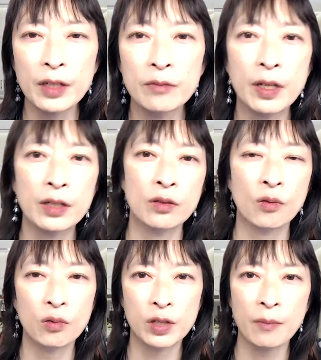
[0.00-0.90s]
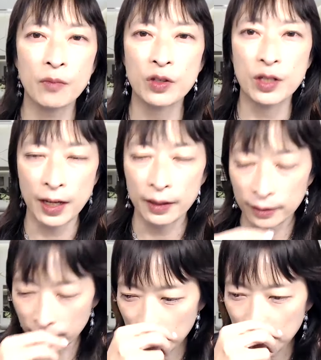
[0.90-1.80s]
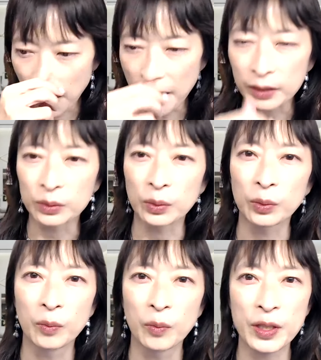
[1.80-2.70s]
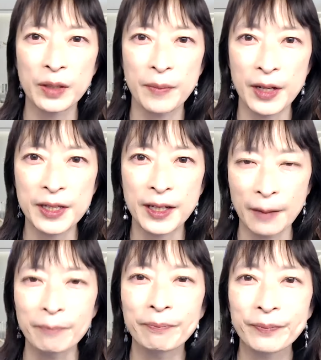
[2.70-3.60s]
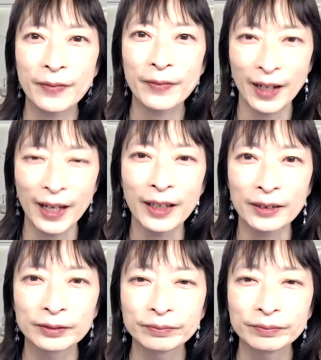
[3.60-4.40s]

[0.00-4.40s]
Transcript: 〇〇、この3文字ね、何が入ると思いますかはい。